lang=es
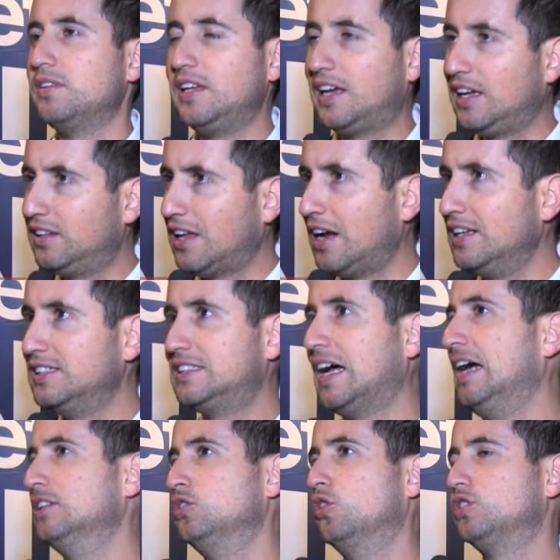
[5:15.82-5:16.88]

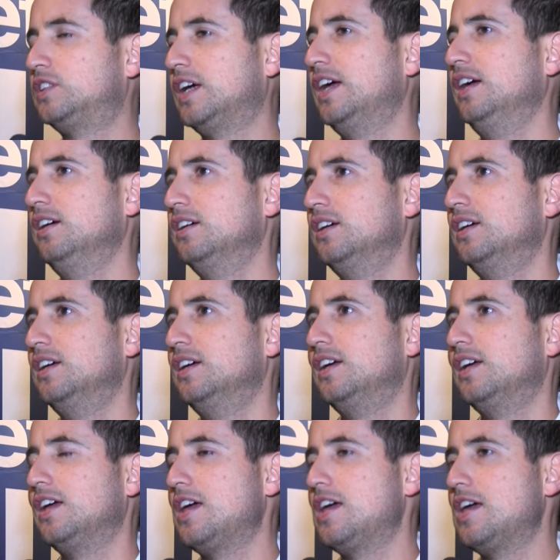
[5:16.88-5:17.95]
digitalizándose
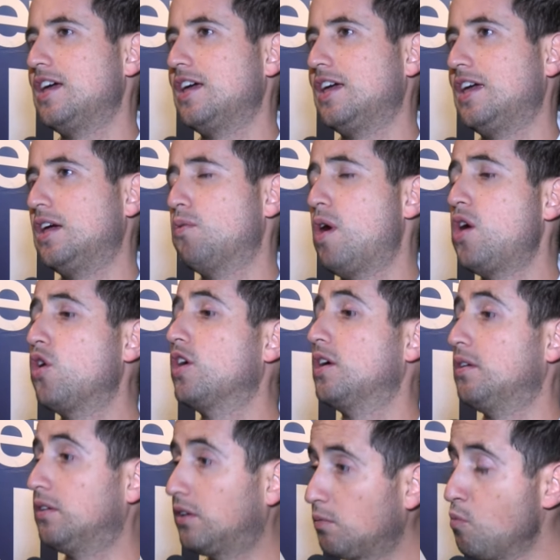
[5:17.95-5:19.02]
y, y, bueno,
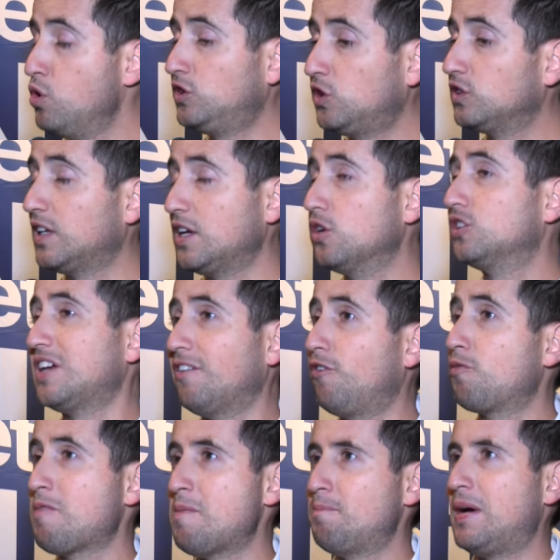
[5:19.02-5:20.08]
y muchos de ellos ya
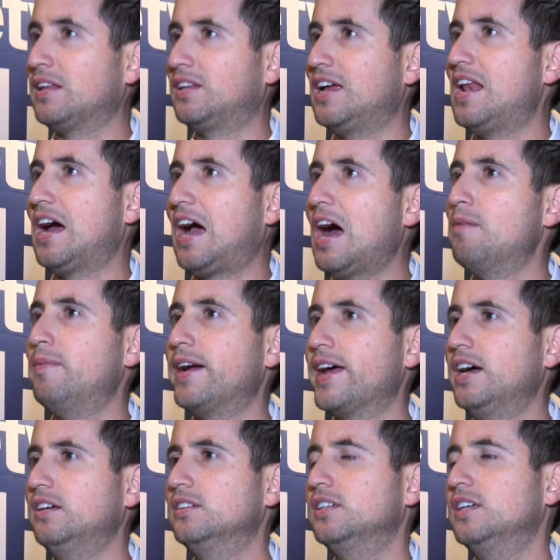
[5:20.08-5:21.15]
forman parte de la cámara